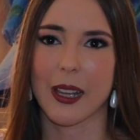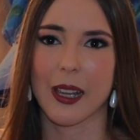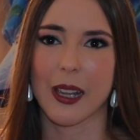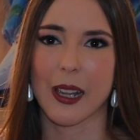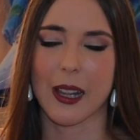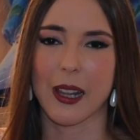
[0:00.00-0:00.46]

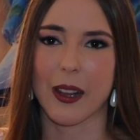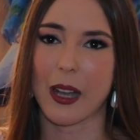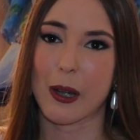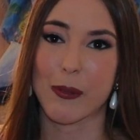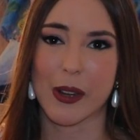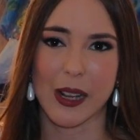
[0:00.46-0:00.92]
eh,
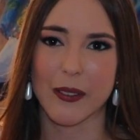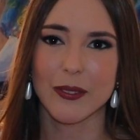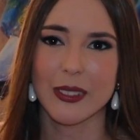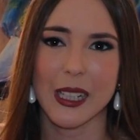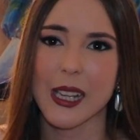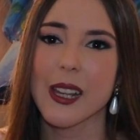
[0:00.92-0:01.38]

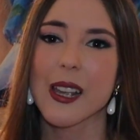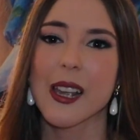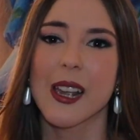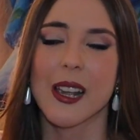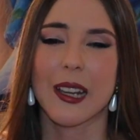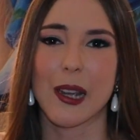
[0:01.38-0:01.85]
referente
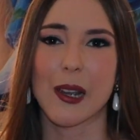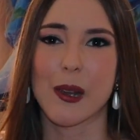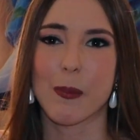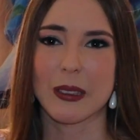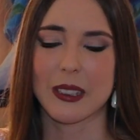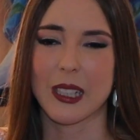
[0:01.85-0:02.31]
que
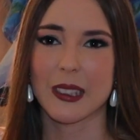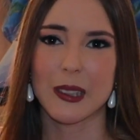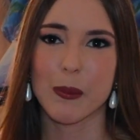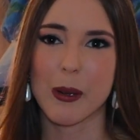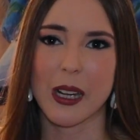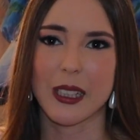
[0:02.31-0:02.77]
pasará
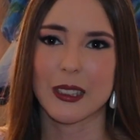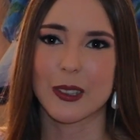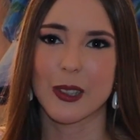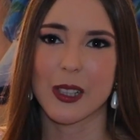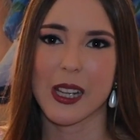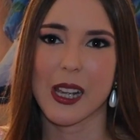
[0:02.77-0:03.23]
siempre a la
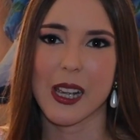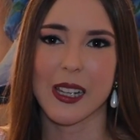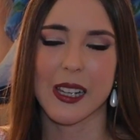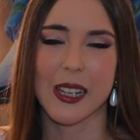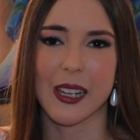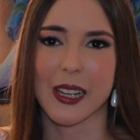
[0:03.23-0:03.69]
historia
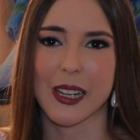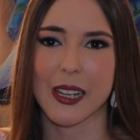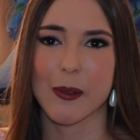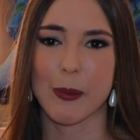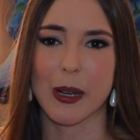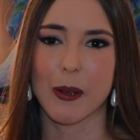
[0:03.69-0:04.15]

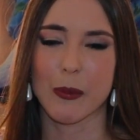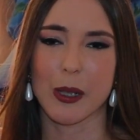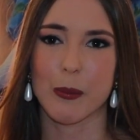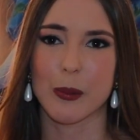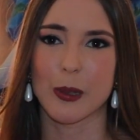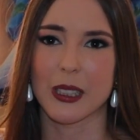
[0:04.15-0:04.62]
y, para
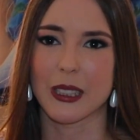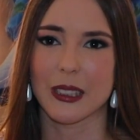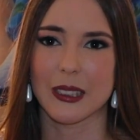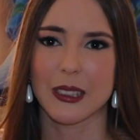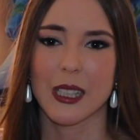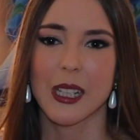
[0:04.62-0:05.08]
mí
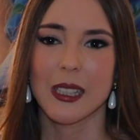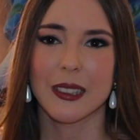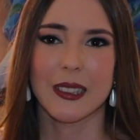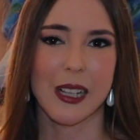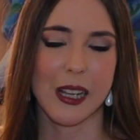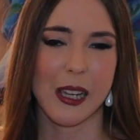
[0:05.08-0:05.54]
pues
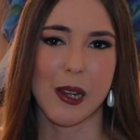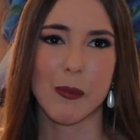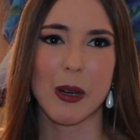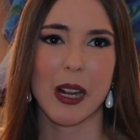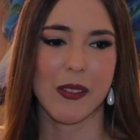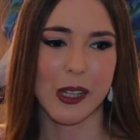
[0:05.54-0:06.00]
sería
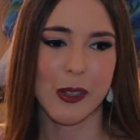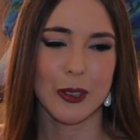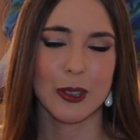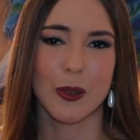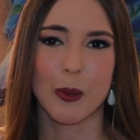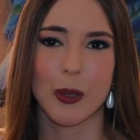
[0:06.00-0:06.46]

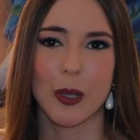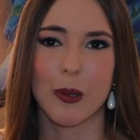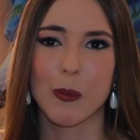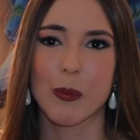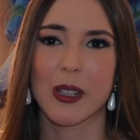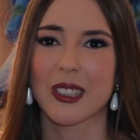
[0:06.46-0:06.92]
maravilloso poder
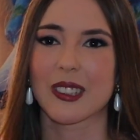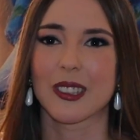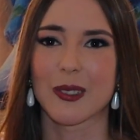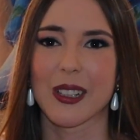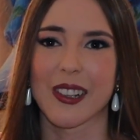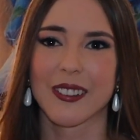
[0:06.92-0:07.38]
cumplir ese
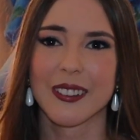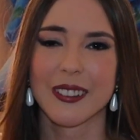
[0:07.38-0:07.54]
sueño.